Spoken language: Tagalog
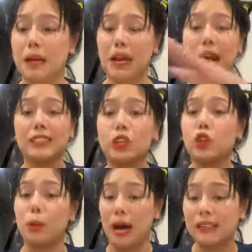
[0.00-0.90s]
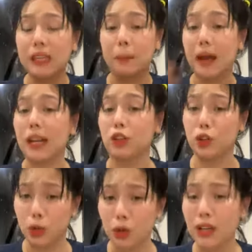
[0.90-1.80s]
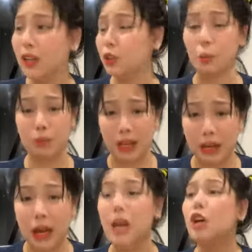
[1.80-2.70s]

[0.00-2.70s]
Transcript: maranasan dumaan sa palad ko yung pera.